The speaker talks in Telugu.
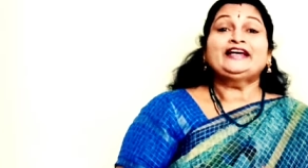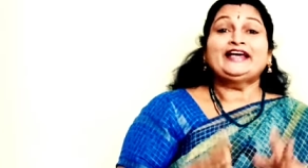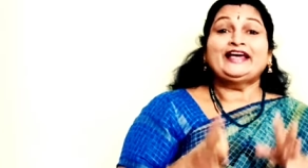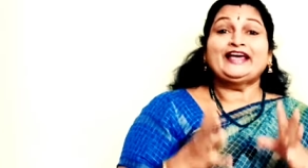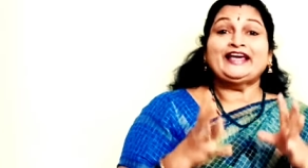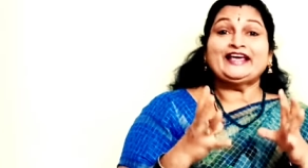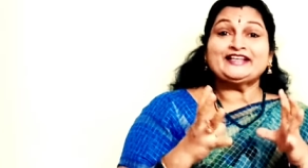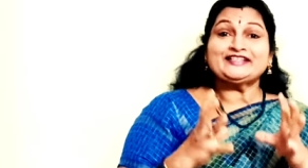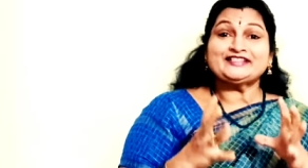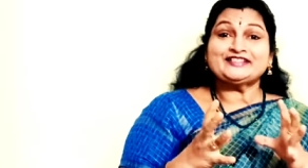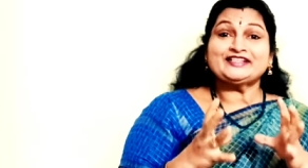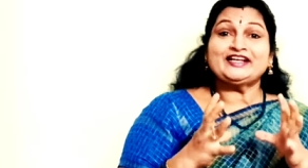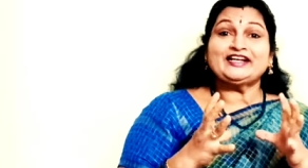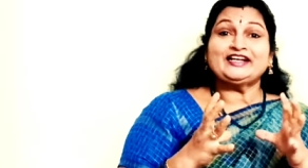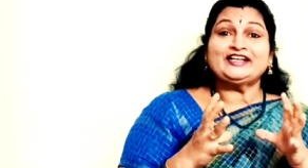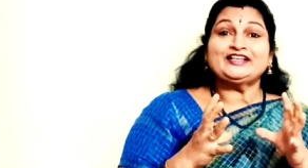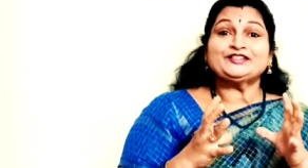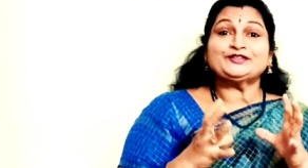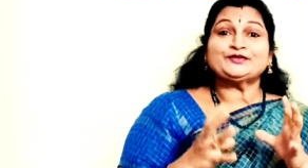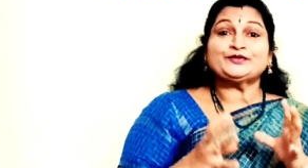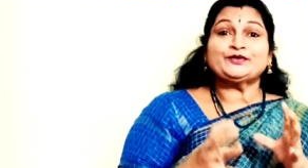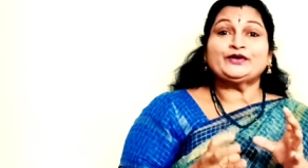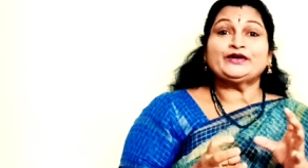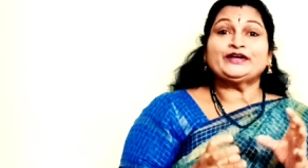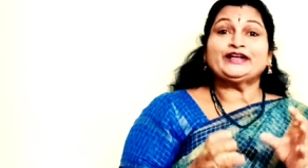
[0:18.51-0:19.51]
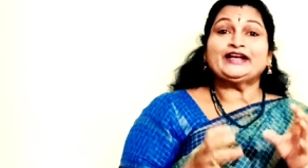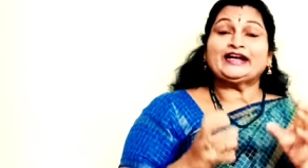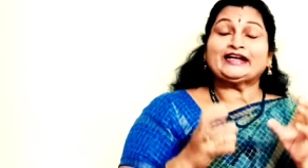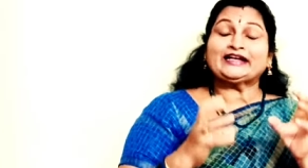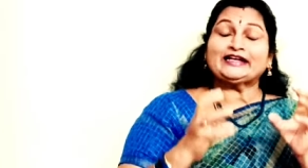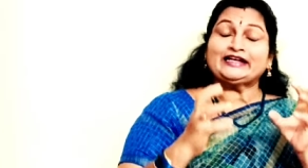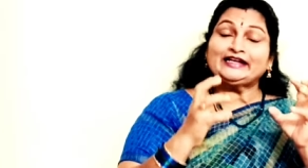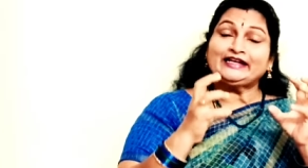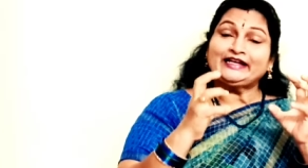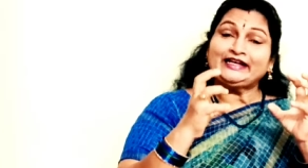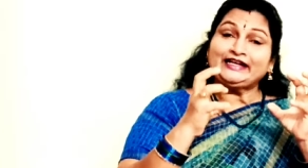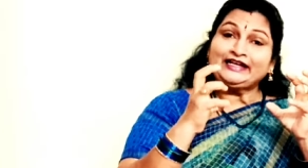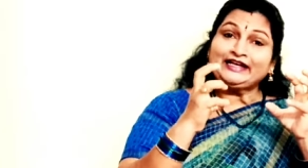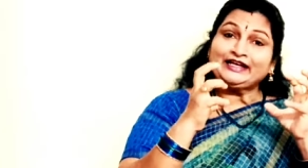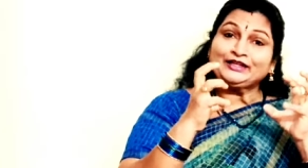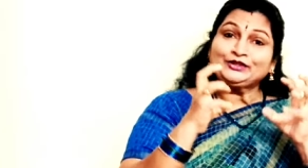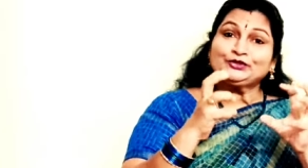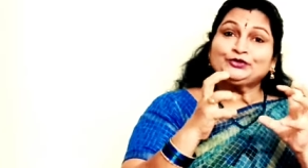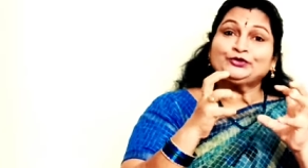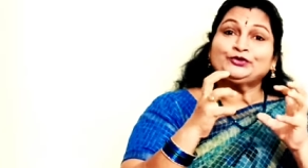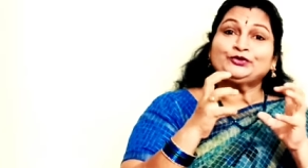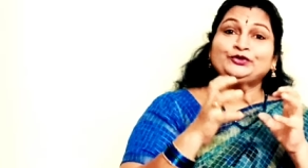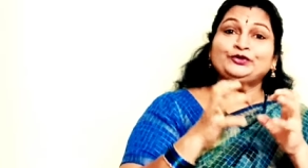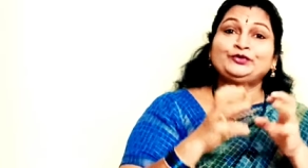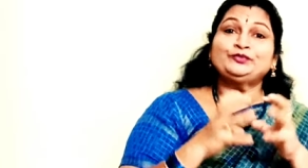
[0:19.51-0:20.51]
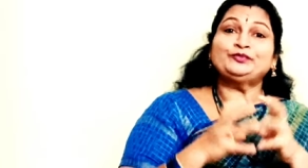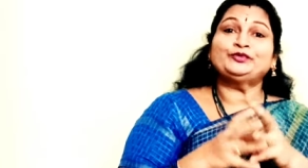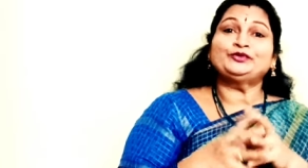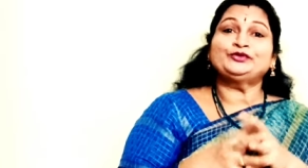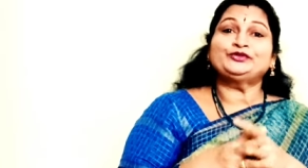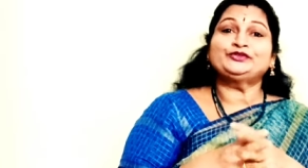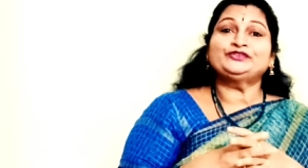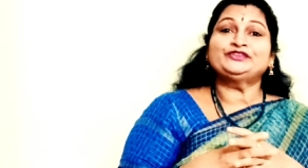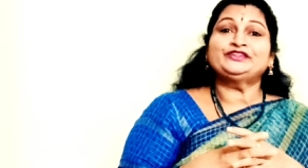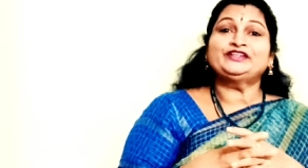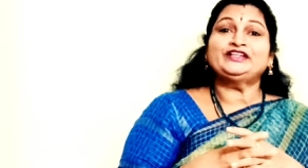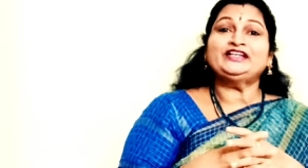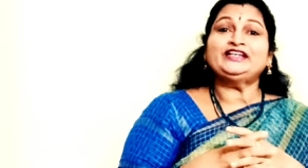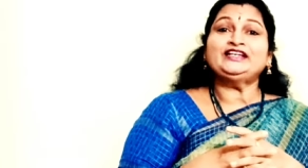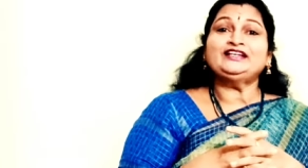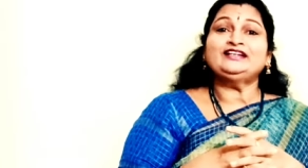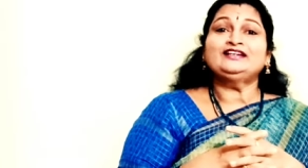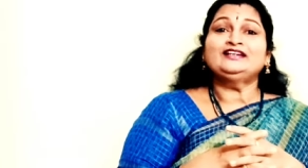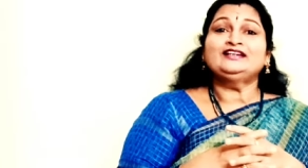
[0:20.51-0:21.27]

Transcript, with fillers: హెయిర్ స్టైల్ వేసుకోగానే అట్లనే అతుక్కొని పోతుంది